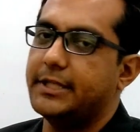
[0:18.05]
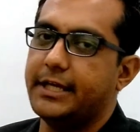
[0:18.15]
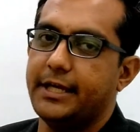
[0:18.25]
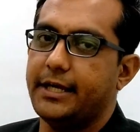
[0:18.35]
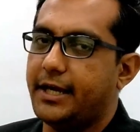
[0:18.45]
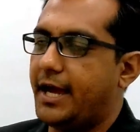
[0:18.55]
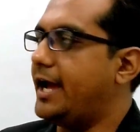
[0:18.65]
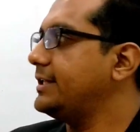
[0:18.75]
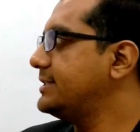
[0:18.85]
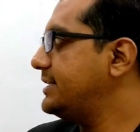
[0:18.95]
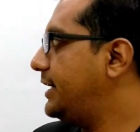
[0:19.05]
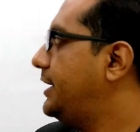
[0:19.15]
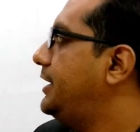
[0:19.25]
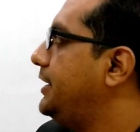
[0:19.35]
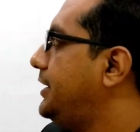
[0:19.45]
देखिए
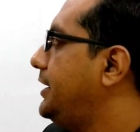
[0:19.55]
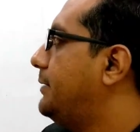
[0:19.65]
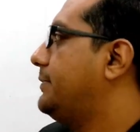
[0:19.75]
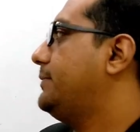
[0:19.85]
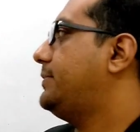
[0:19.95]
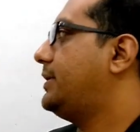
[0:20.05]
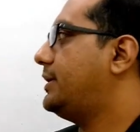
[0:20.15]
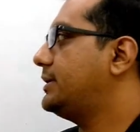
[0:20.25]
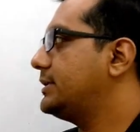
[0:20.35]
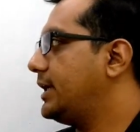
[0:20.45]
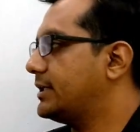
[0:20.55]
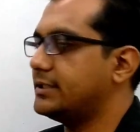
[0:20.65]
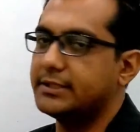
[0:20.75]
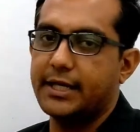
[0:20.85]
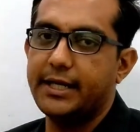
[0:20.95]
एनसीईआरटी e की अपने पास
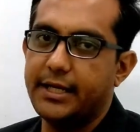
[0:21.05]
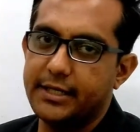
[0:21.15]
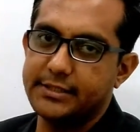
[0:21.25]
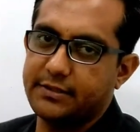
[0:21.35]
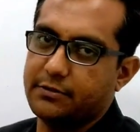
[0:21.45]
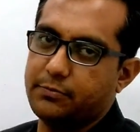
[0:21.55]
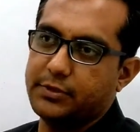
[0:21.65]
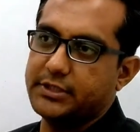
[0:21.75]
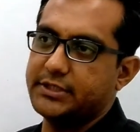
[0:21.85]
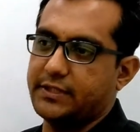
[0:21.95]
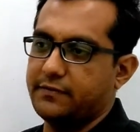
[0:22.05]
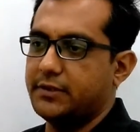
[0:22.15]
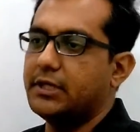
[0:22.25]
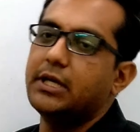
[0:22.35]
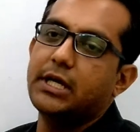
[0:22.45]
एक्सरसाइज है 7.7